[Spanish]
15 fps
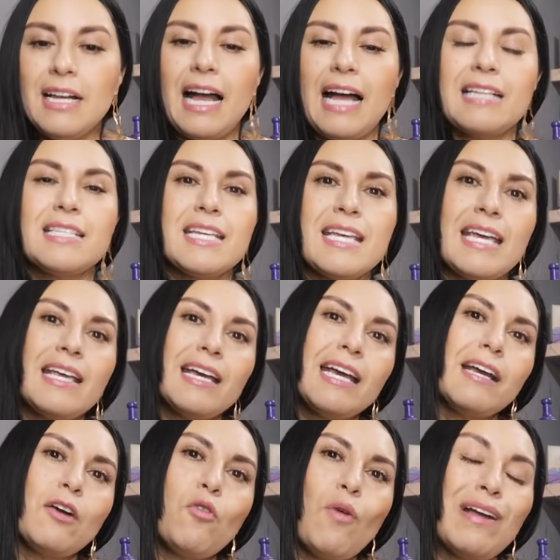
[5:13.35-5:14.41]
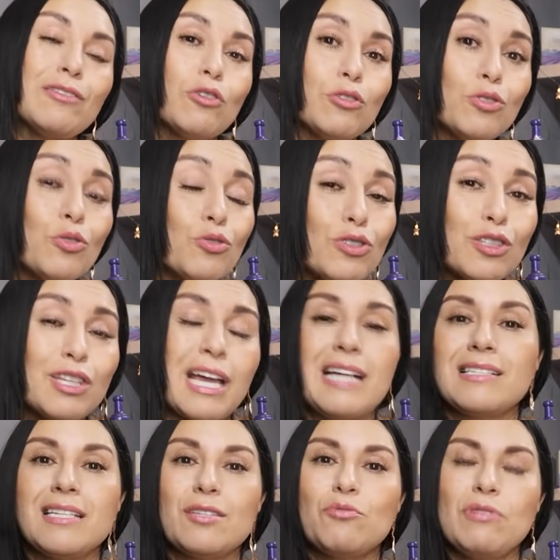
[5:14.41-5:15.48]
Así que cuando tú te
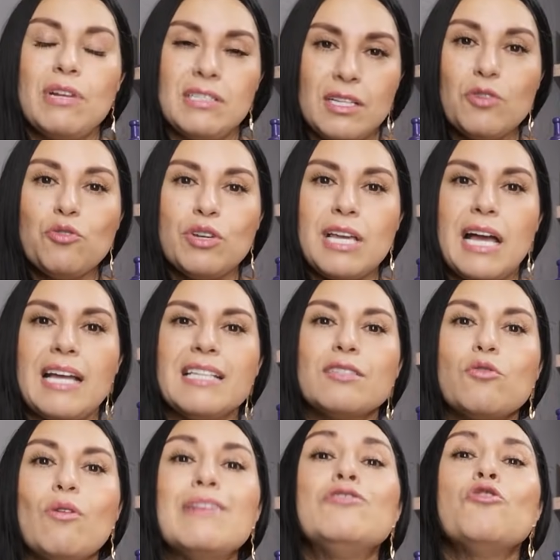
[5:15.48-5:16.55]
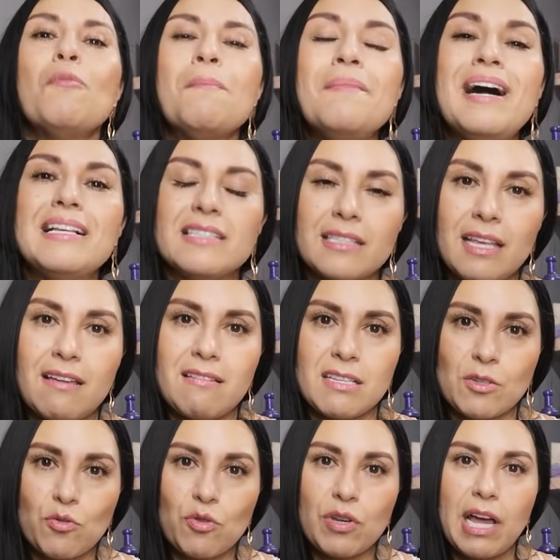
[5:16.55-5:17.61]
haces una cirugía es cuando más te
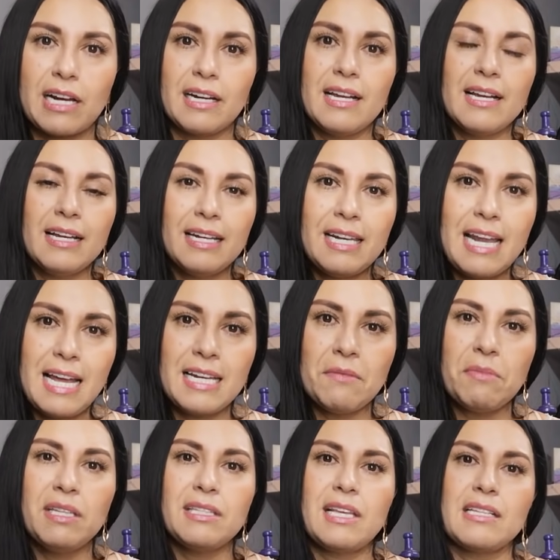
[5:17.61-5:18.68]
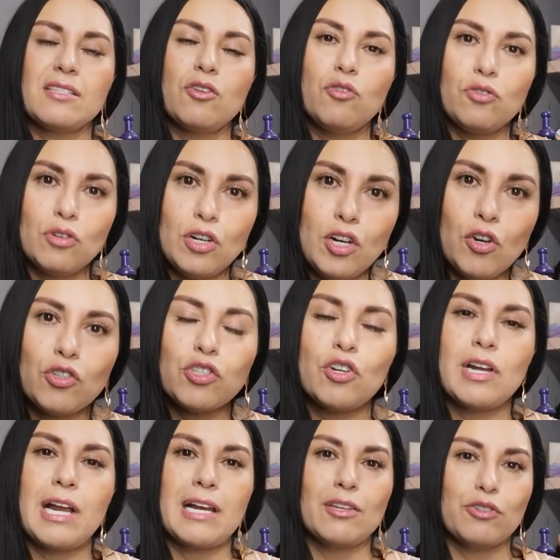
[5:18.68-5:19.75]
debes cuidar la alimentación, los
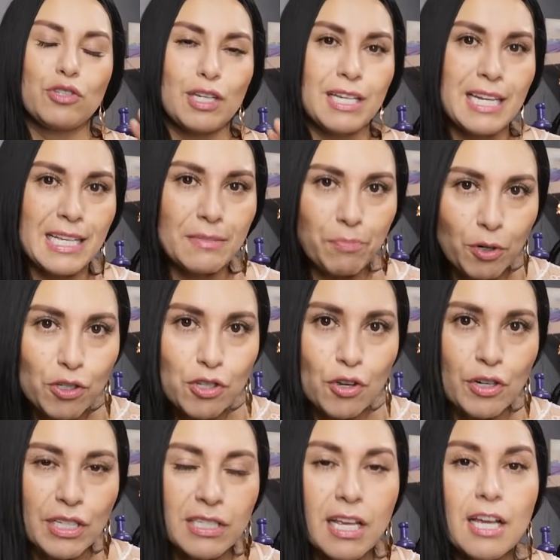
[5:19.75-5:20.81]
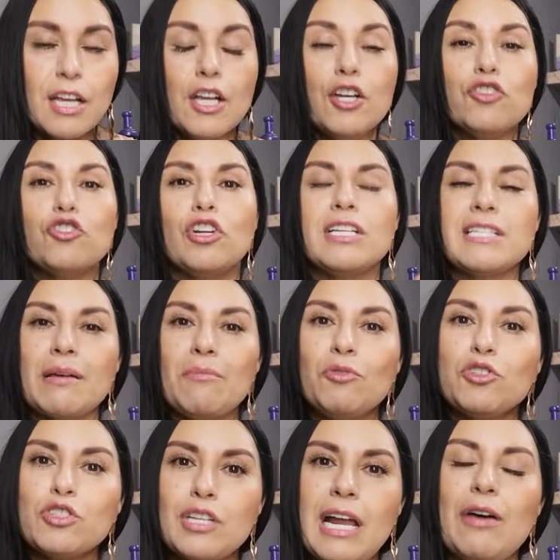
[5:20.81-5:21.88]
horarios y las porciones. Yo les he
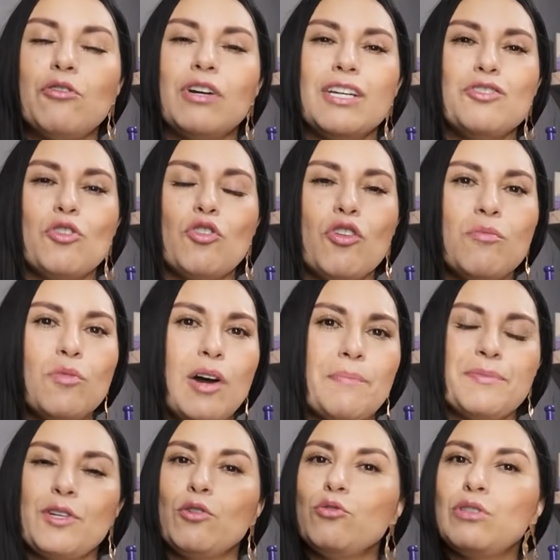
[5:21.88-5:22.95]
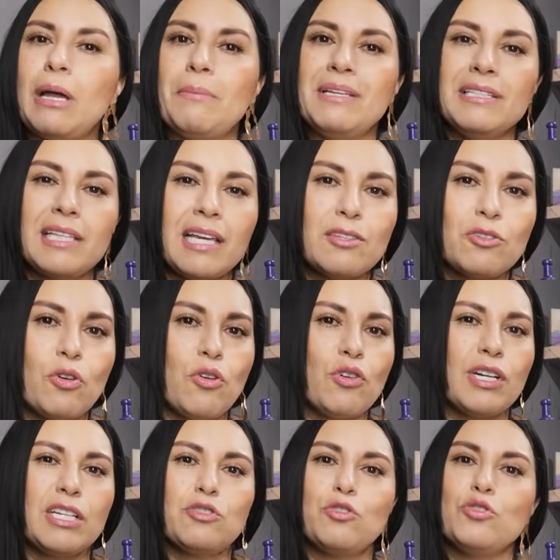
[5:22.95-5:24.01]
mostrado que yo como absolutamente
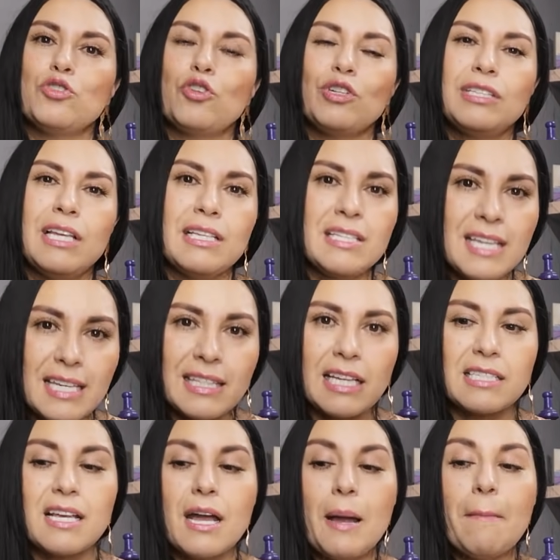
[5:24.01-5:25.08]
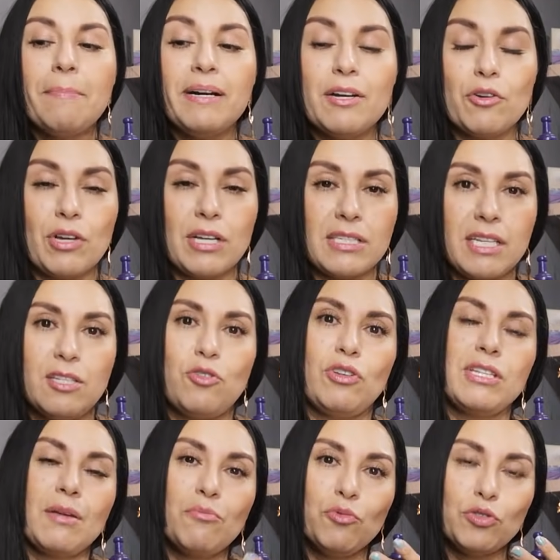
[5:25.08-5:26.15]
todo, que yo no soy de dietas, pero que sí
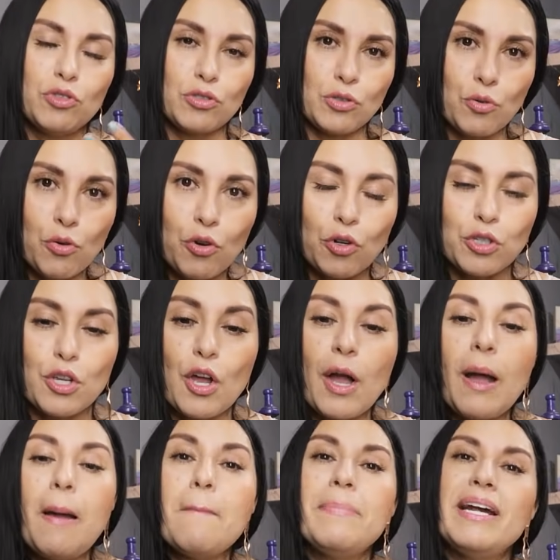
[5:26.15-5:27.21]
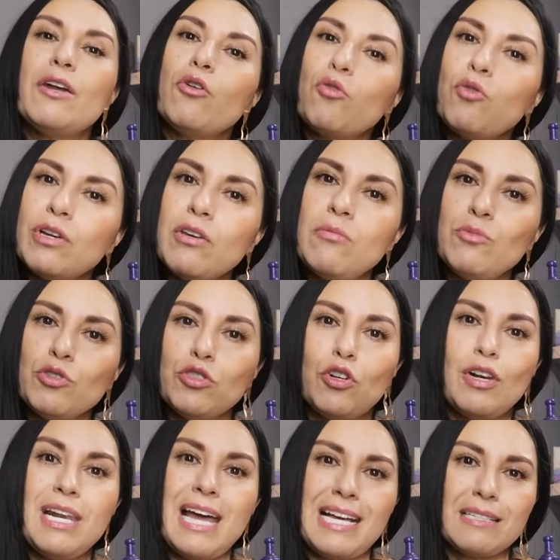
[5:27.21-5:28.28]
soy de muchos jugos. Pero cuido
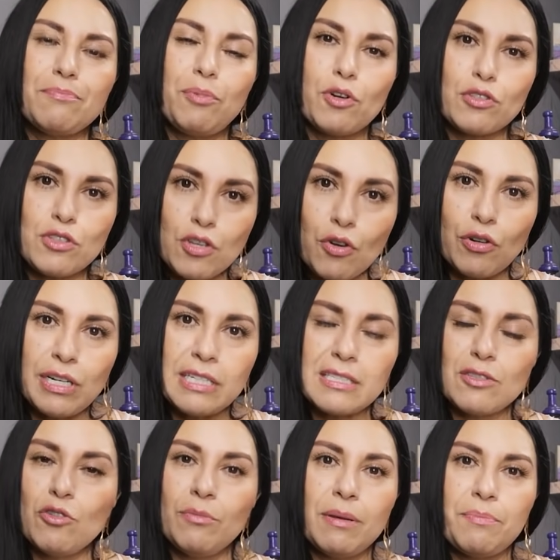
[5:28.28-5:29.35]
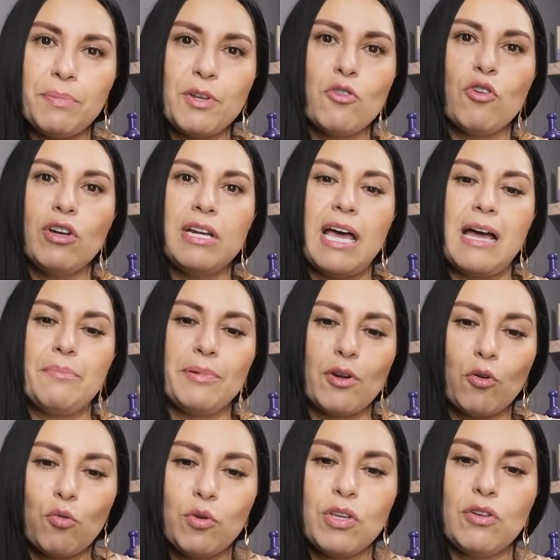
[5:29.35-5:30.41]
mucho las porciones, no me privo de nada,
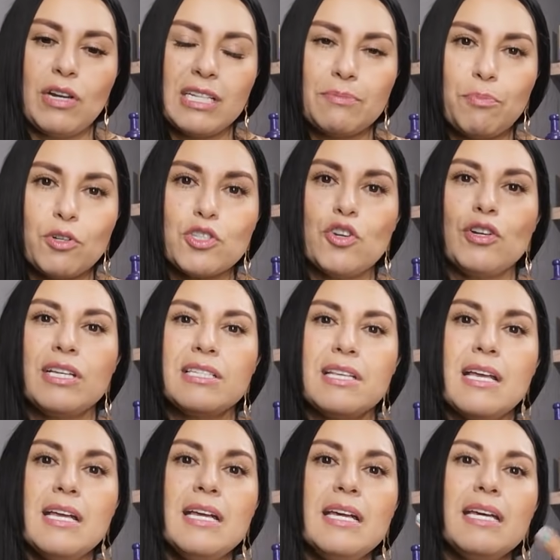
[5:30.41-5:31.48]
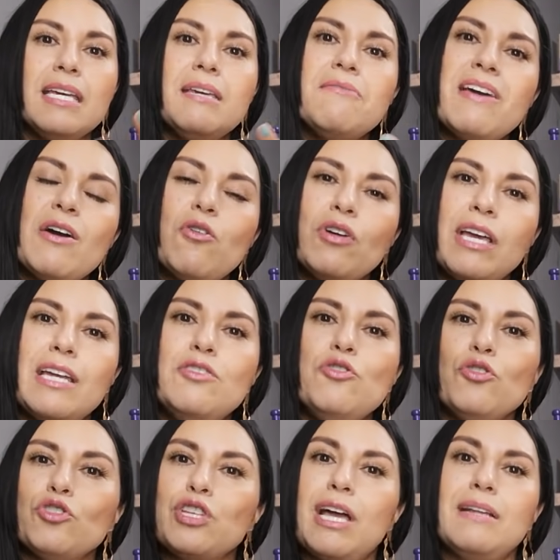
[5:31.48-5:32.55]
pero cuido las porciones y veo que
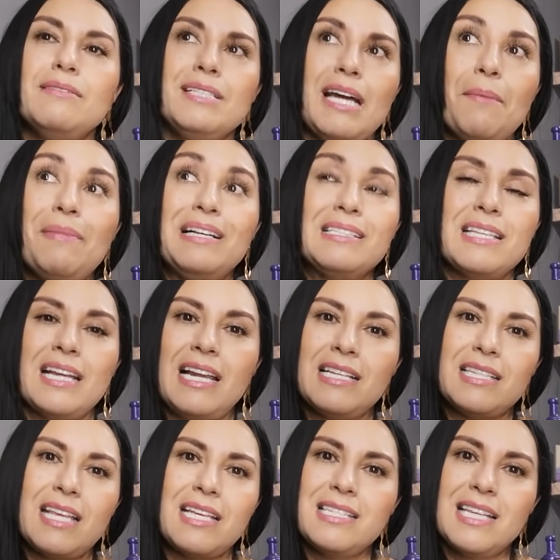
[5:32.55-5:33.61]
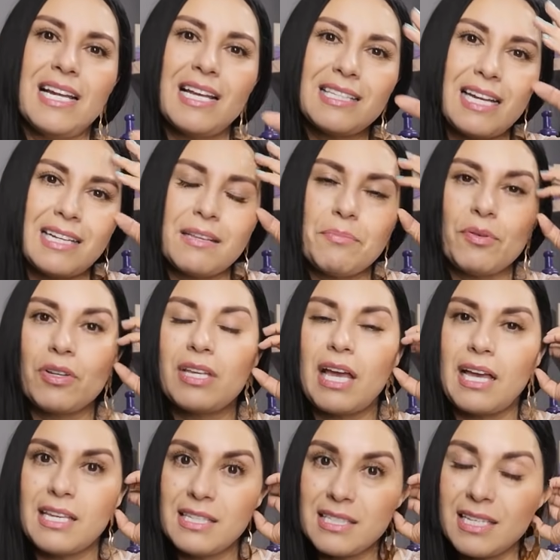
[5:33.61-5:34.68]
no sean ya más de las 6 de la tarde
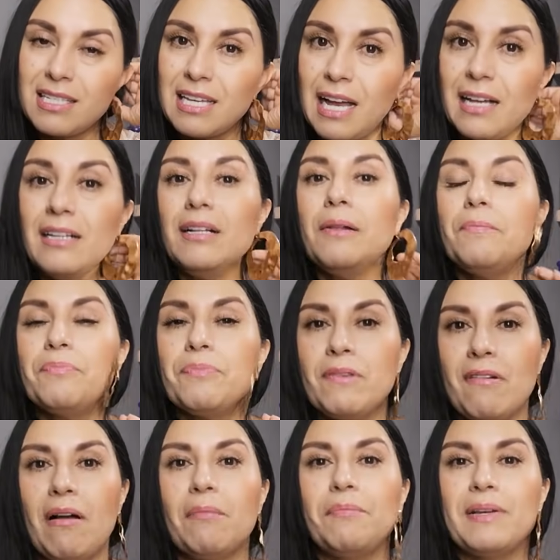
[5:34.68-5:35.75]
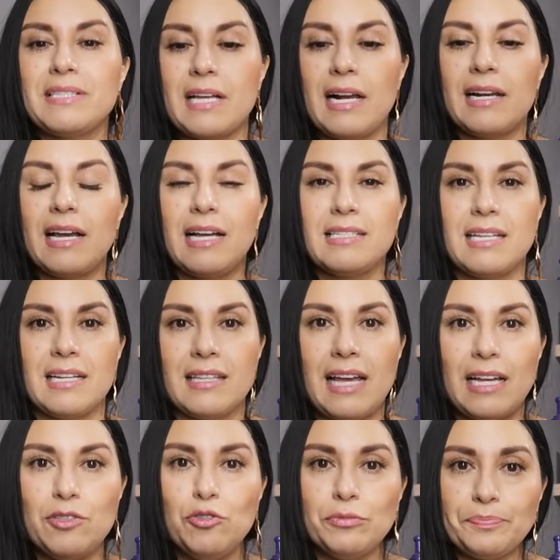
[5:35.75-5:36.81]
porque ahí sí ya me va a empezar a hacer
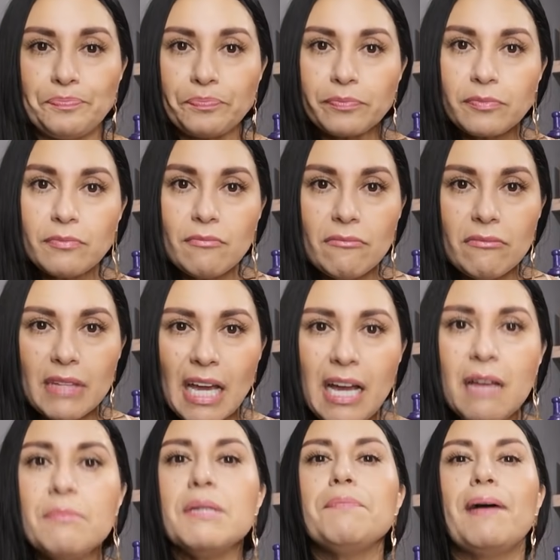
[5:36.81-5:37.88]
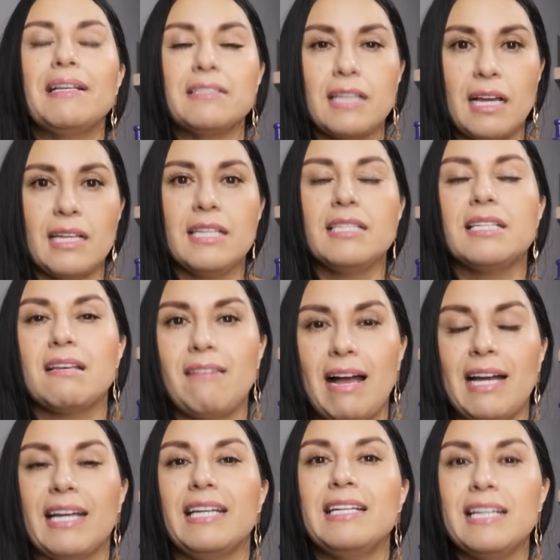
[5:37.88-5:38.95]
daño a mi panza y se
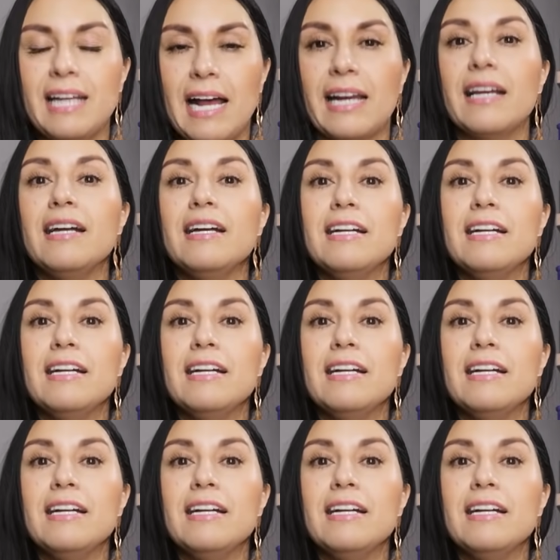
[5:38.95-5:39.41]
va a generar